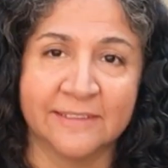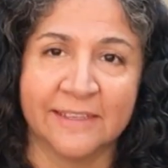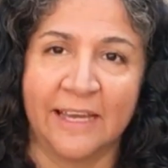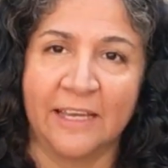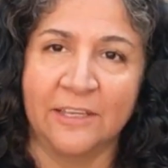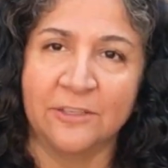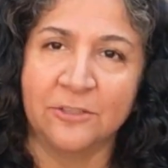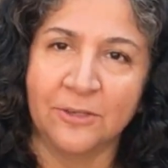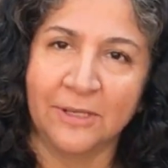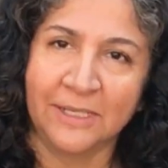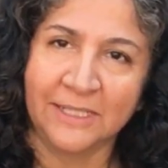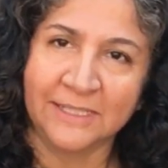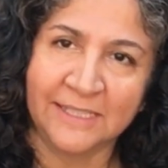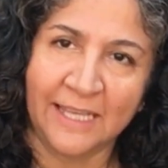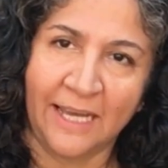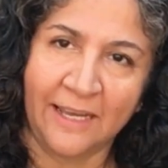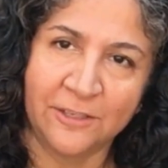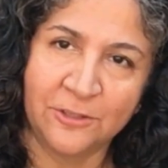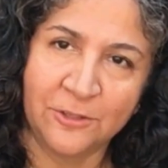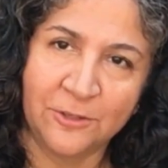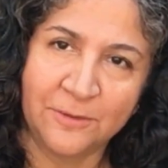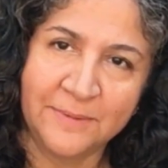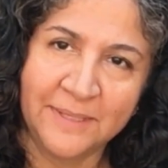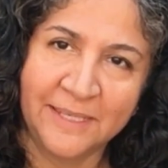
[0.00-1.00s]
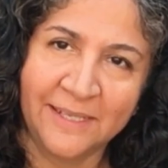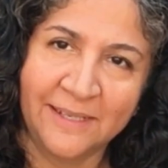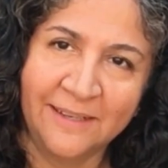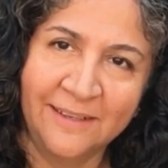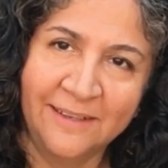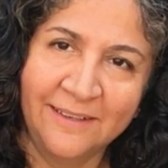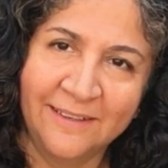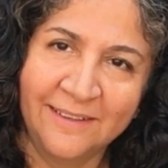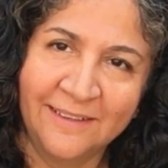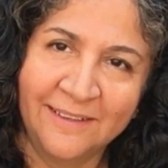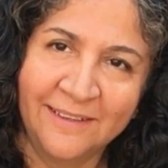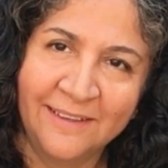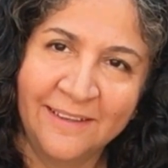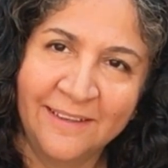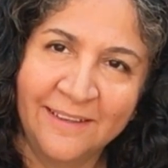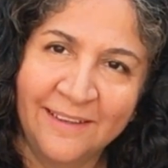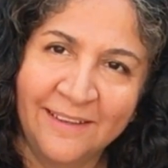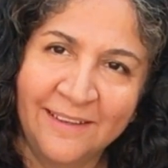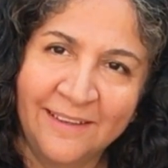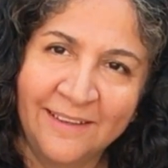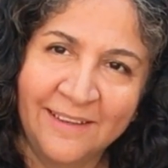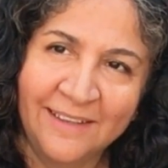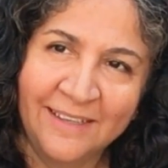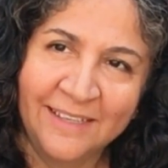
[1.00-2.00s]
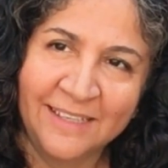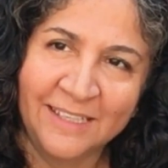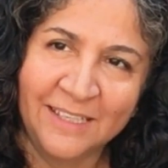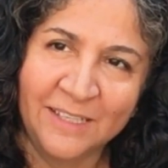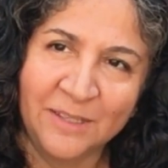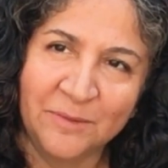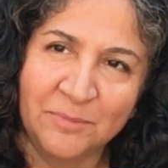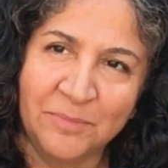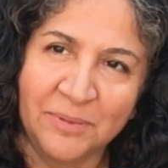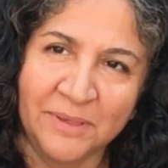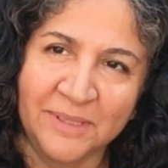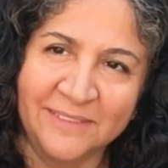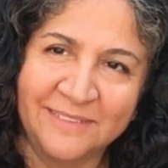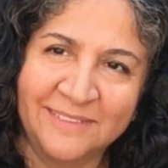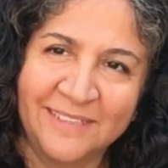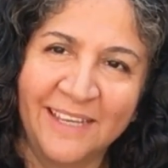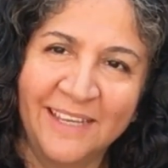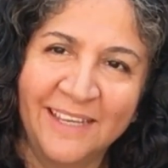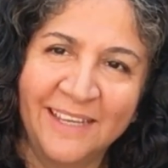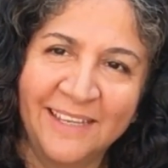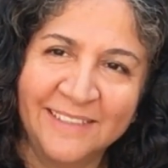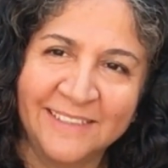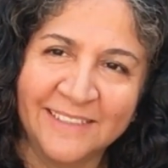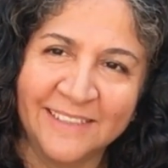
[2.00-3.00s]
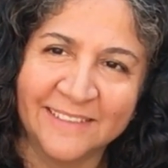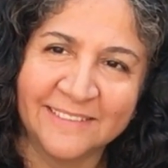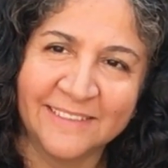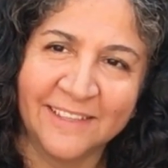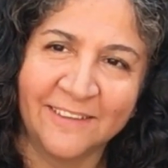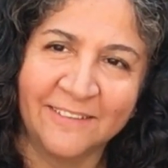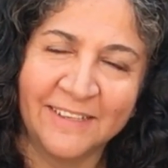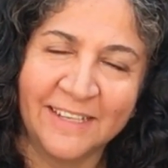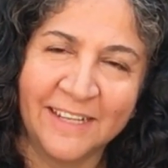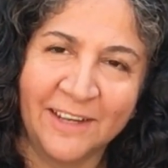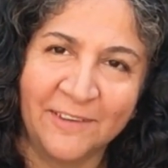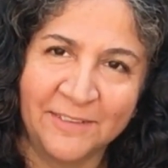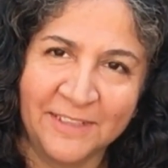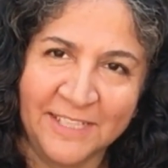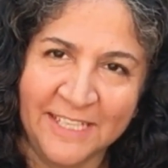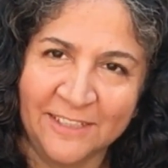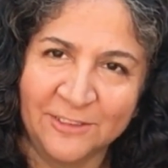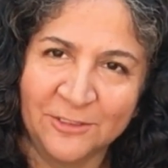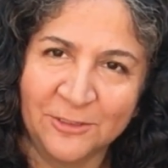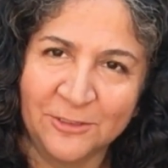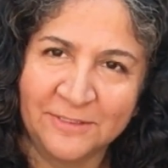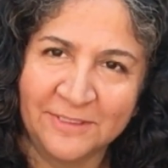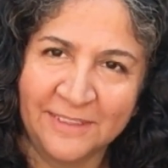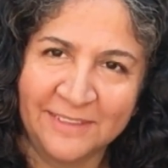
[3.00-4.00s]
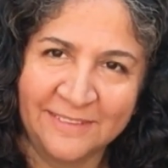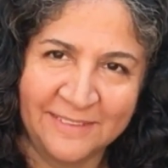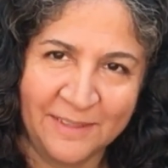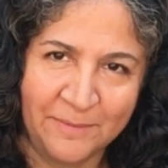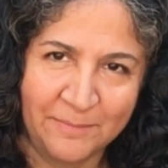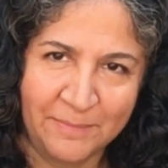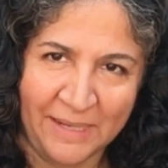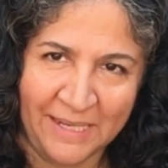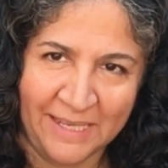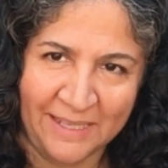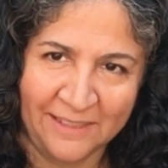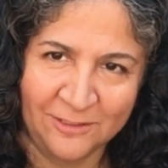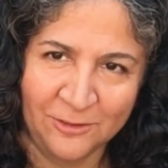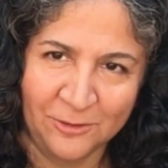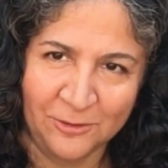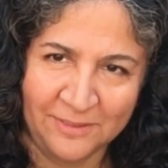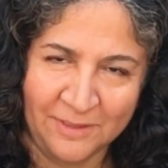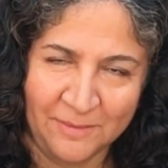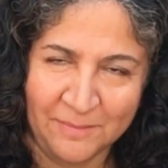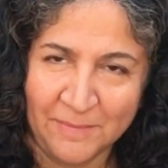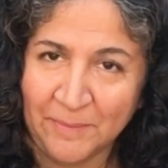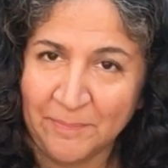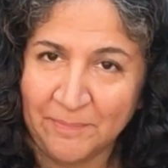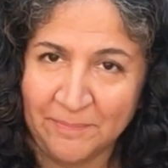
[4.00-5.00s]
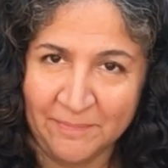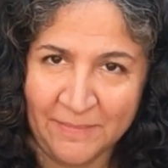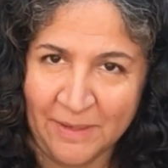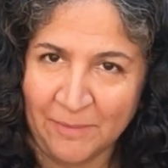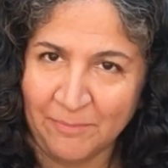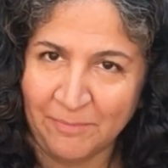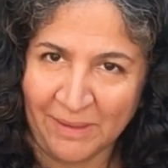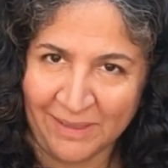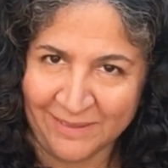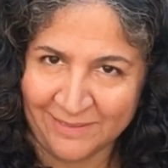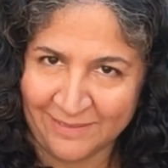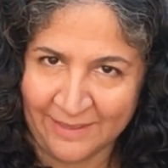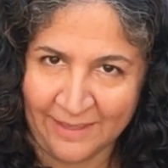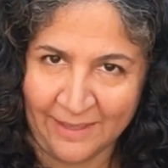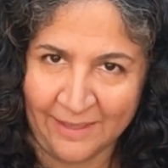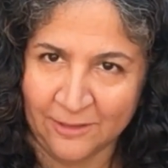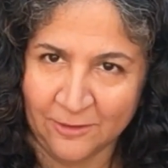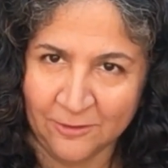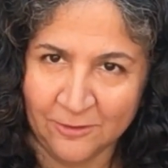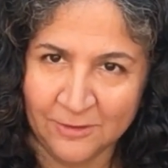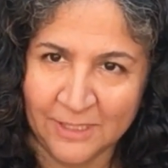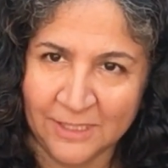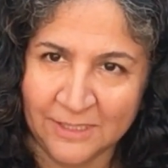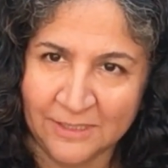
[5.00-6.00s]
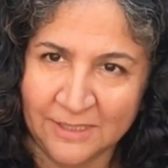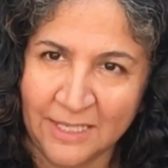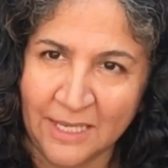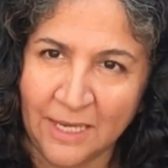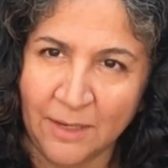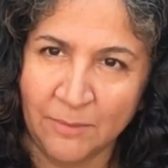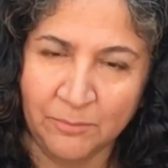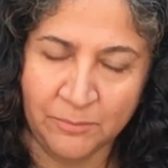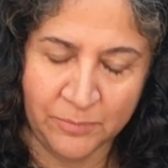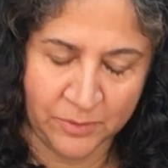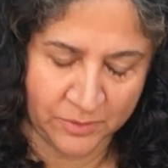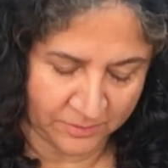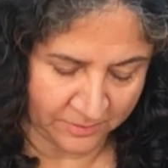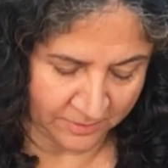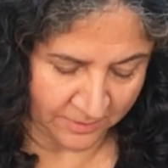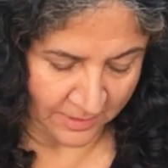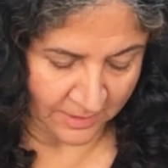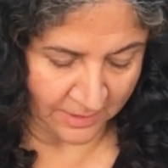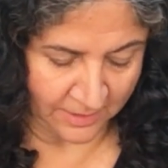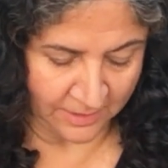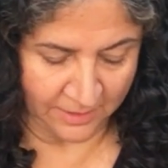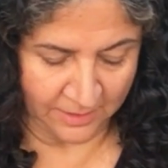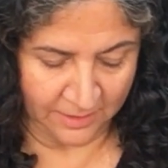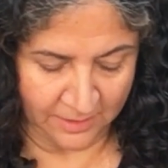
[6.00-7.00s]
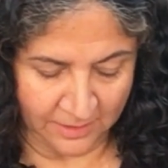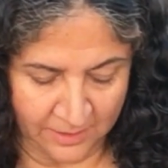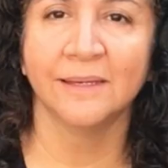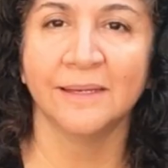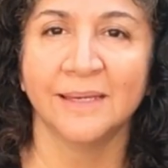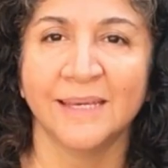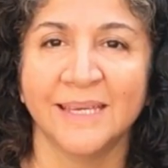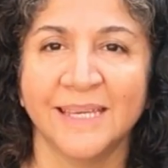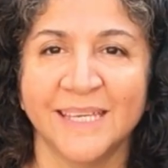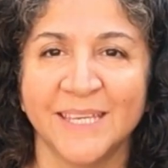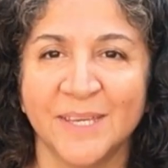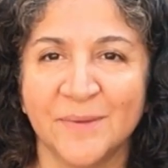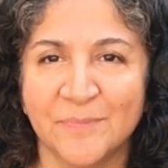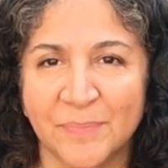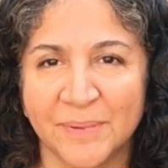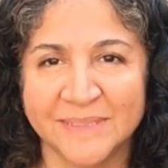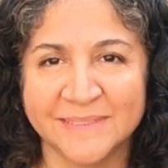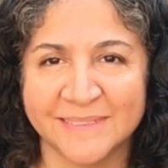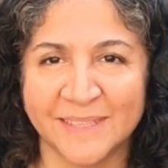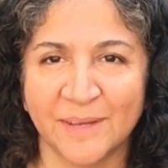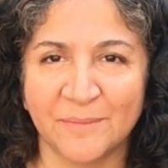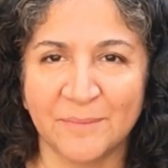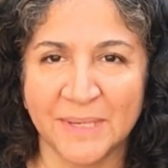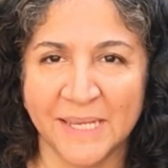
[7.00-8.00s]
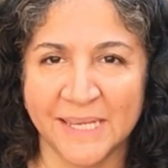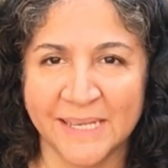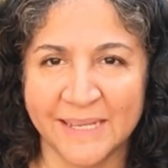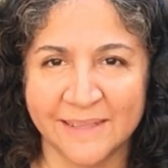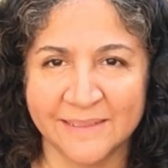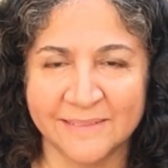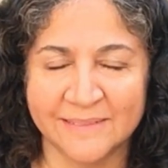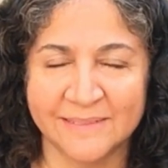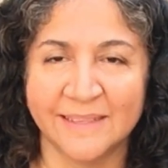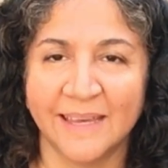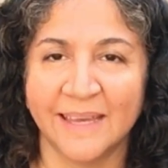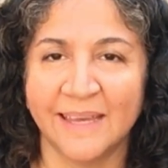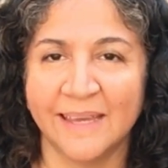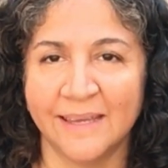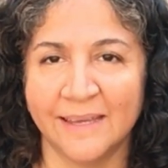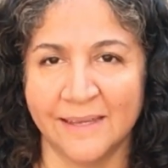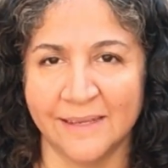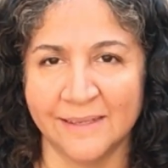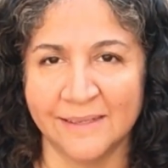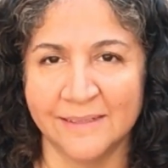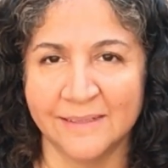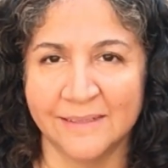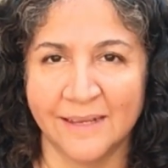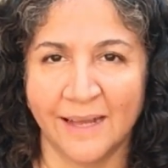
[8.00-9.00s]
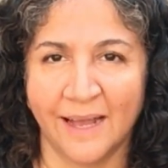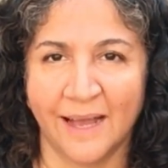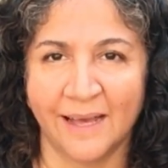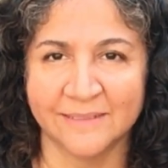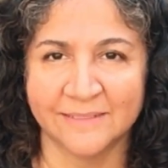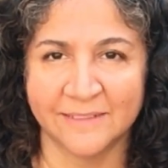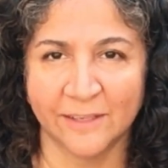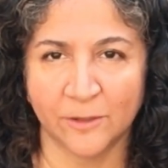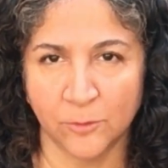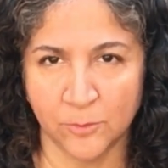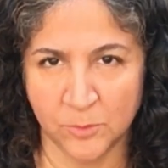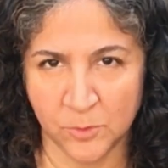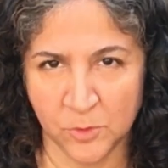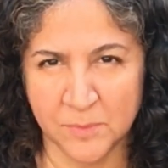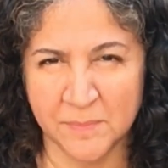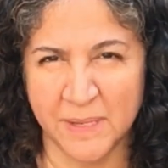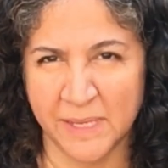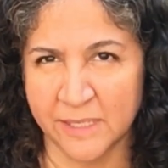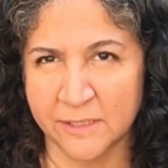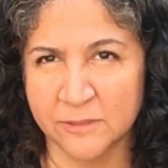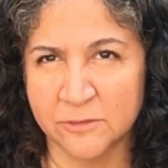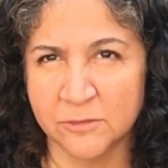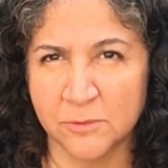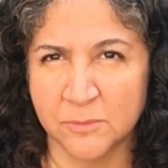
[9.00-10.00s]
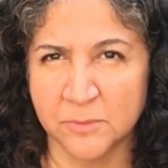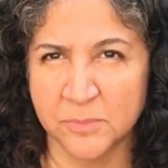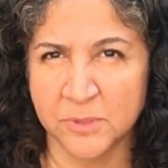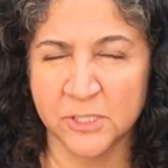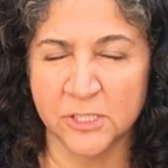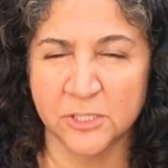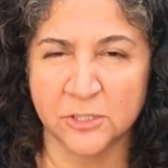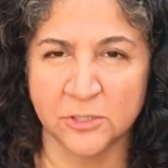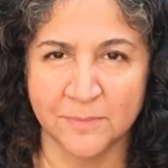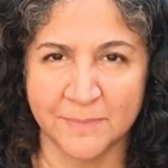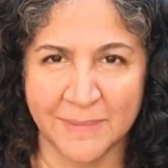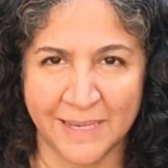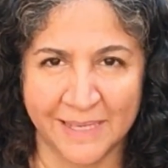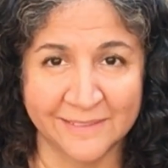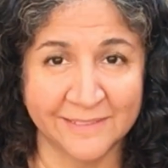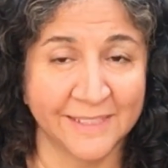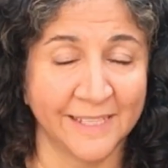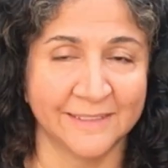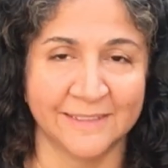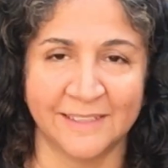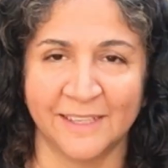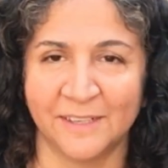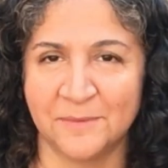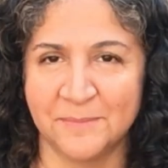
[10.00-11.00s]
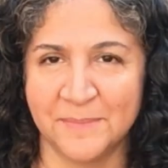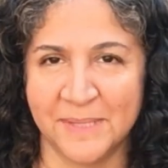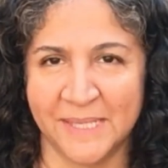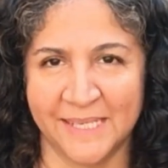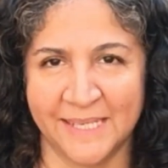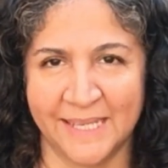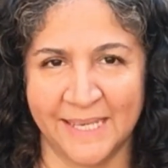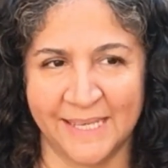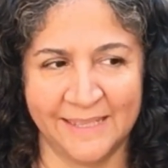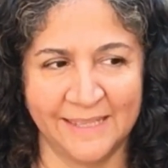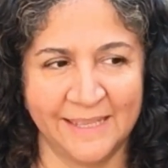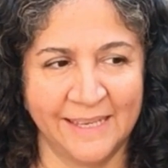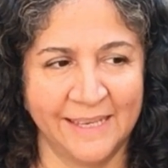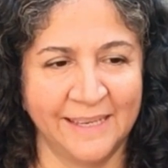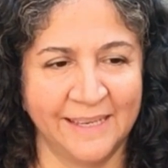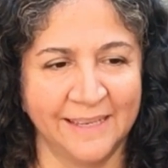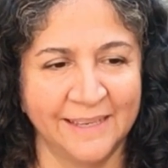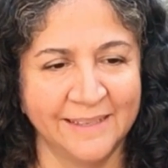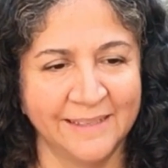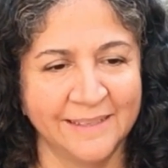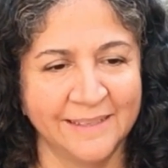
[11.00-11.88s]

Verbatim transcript: cayó el tallo, mira. Y pues ya estaban abriéndose y separándose, me, pasé ¿no? de tiempo. Y pues también hace, hace como un mes o un poquito más ya terminé de,